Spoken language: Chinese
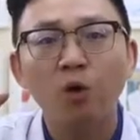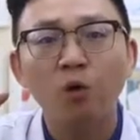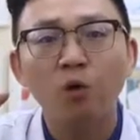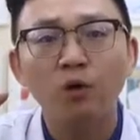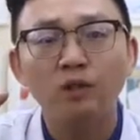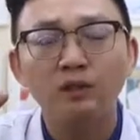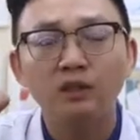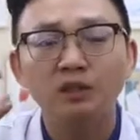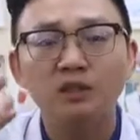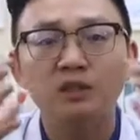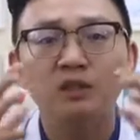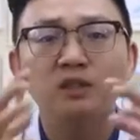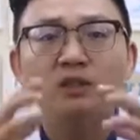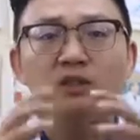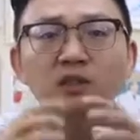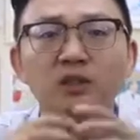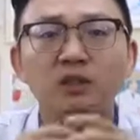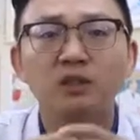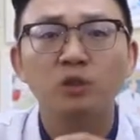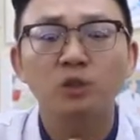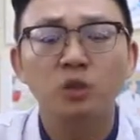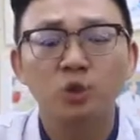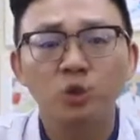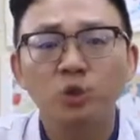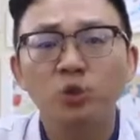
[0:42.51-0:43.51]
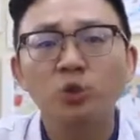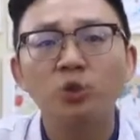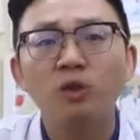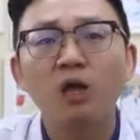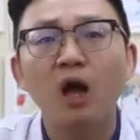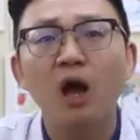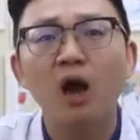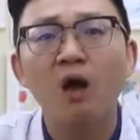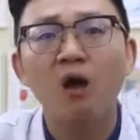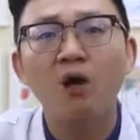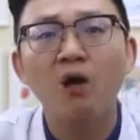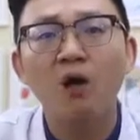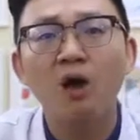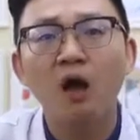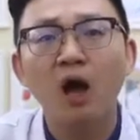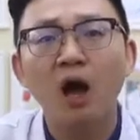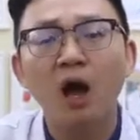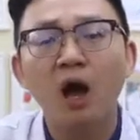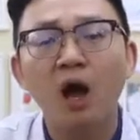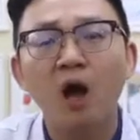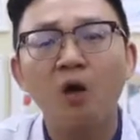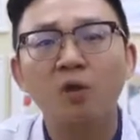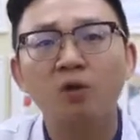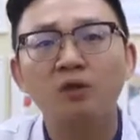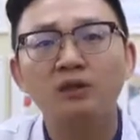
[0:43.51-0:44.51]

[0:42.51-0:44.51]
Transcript: 或者是哭闹啊，